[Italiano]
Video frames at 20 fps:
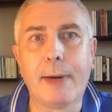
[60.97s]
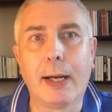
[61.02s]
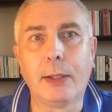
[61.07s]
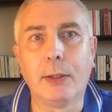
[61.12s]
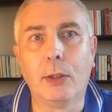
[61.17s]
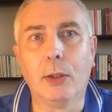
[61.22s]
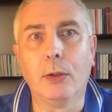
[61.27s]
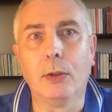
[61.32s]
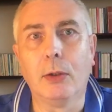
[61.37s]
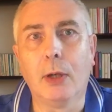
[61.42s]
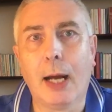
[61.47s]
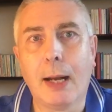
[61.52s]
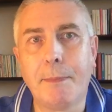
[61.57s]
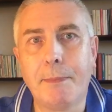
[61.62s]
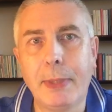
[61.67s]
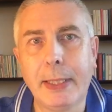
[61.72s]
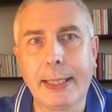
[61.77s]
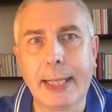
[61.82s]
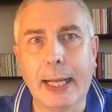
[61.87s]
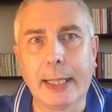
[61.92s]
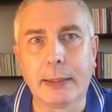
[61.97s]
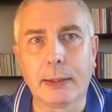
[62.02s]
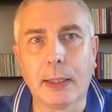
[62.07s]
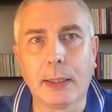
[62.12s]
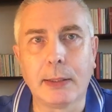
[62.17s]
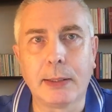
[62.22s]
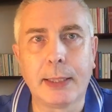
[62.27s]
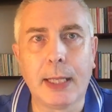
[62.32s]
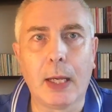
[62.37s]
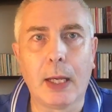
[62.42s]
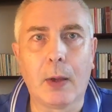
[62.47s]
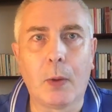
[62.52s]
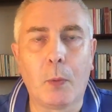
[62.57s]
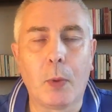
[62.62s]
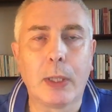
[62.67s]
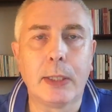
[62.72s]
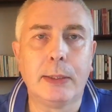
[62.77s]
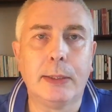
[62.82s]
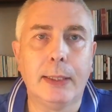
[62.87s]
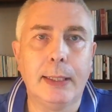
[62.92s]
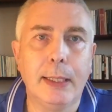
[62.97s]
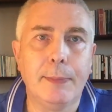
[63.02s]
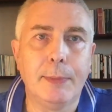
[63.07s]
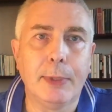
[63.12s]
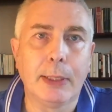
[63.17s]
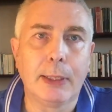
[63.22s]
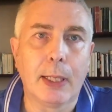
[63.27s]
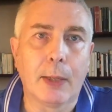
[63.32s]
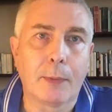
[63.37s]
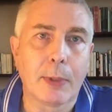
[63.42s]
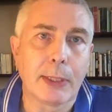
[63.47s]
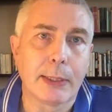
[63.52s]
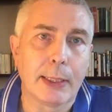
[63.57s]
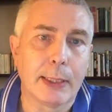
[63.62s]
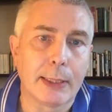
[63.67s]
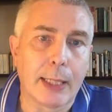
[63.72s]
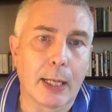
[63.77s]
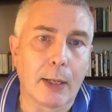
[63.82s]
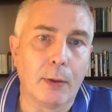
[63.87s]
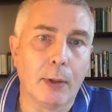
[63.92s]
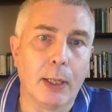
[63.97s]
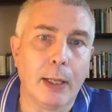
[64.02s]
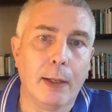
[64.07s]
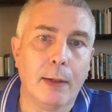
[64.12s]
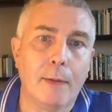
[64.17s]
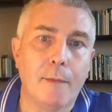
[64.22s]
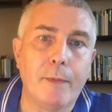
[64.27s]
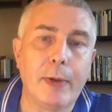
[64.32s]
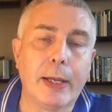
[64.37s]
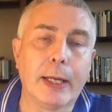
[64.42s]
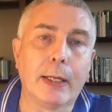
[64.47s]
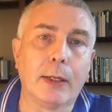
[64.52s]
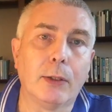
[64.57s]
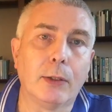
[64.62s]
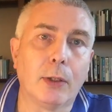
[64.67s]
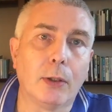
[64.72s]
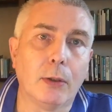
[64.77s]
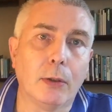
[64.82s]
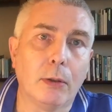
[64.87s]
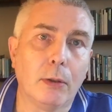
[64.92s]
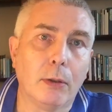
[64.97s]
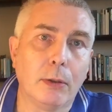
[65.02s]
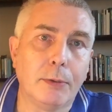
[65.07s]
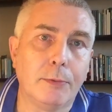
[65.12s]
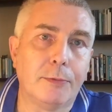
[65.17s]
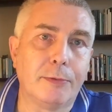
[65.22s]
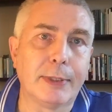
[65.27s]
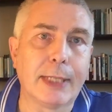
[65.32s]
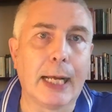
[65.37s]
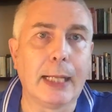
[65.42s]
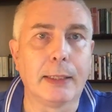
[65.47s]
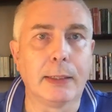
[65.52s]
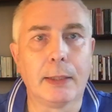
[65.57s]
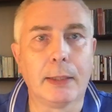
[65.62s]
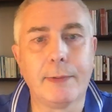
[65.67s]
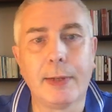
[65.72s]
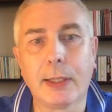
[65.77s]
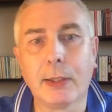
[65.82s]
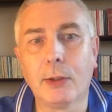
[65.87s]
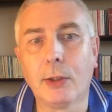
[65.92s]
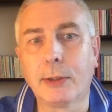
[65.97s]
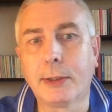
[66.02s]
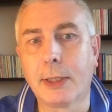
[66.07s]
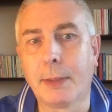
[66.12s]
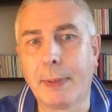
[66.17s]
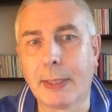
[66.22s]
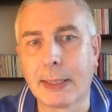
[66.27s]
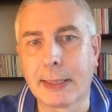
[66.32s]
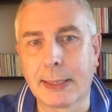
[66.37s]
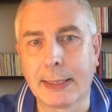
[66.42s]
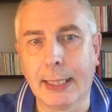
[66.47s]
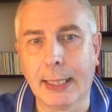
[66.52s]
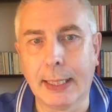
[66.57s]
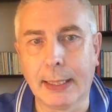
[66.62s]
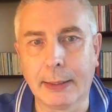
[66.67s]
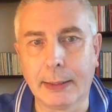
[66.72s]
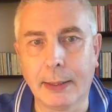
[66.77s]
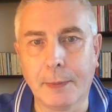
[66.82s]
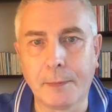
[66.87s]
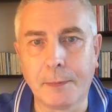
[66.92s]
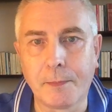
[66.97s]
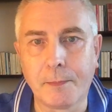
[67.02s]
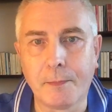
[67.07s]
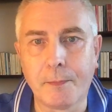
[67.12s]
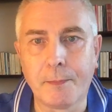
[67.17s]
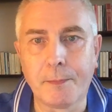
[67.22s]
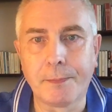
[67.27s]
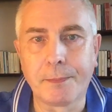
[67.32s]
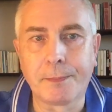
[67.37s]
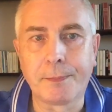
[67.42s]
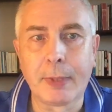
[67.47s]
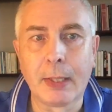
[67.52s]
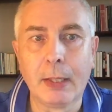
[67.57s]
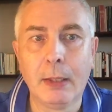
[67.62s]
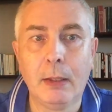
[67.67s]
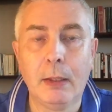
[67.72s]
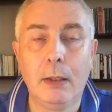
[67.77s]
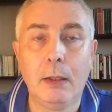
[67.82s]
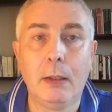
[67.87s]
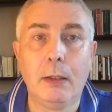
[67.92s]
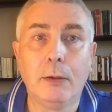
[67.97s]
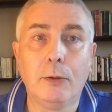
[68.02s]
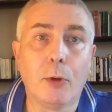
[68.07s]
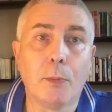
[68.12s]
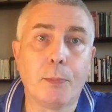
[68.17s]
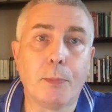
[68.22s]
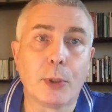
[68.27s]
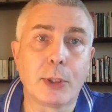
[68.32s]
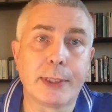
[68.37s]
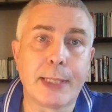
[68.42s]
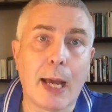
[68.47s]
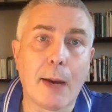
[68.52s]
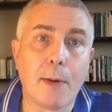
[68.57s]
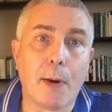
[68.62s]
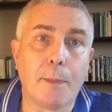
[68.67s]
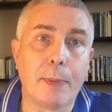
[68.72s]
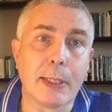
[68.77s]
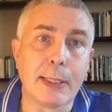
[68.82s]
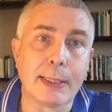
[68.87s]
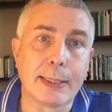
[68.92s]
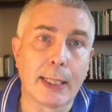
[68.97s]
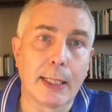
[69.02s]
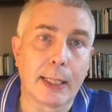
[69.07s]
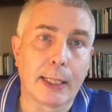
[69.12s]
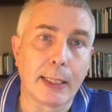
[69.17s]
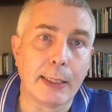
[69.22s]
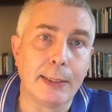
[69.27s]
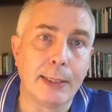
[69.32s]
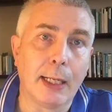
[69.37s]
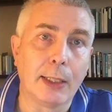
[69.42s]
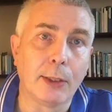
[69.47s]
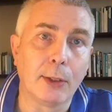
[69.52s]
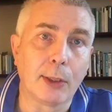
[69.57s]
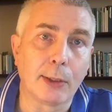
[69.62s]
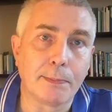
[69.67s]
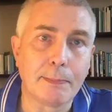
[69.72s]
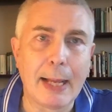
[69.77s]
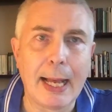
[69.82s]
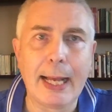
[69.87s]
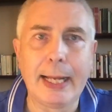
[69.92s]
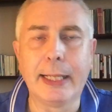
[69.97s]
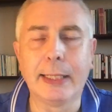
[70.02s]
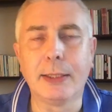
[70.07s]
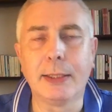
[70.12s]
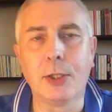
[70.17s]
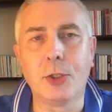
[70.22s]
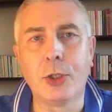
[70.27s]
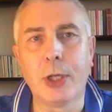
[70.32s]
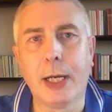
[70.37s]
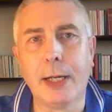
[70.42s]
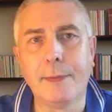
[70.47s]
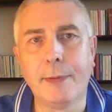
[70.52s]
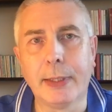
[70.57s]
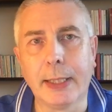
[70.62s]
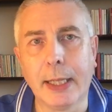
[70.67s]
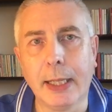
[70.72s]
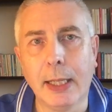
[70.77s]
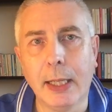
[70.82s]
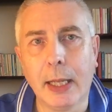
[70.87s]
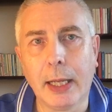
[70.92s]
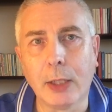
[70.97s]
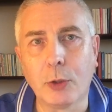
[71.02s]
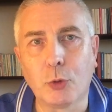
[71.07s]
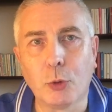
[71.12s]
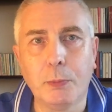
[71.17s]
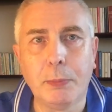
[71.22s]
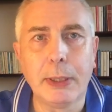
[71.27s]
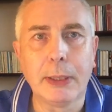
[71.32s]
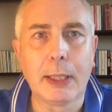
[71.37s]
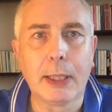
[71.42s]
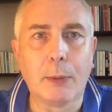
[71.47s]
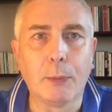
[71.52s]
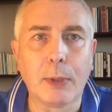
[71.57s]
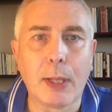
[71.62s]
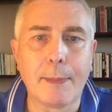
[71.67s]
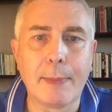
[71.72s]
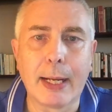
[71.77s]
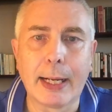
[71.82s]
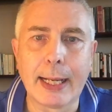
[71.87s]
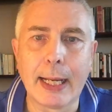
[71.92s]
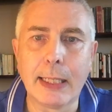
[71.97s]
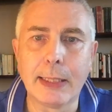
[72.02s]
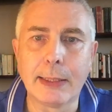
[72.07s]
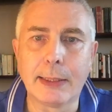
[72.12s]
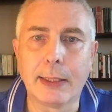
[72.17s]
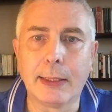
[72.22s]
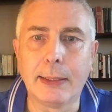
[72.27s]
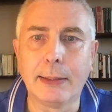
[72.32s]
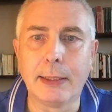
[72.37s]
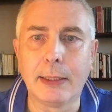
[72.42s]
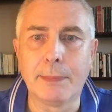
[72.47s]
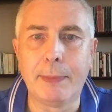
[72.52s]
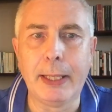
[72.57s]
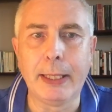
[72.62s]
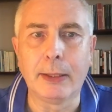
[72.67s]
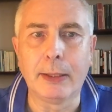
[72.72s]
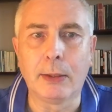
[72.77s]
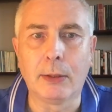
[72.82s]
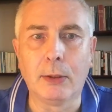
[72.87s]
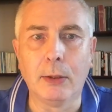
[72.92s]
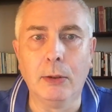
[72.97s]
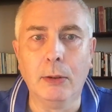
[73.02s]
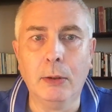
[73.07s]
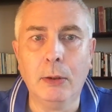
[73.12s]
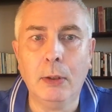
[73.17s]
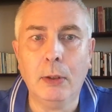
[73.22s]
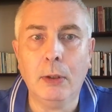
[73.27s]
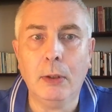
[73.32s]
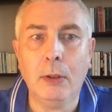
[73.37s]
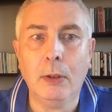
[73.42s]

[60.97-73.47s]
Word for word: vanno applicate se questi limiti e queste regole vengono infrante, vengono trepassate. Non possiamo pensare che sia normale ricevere e subire una mancanza di rispetto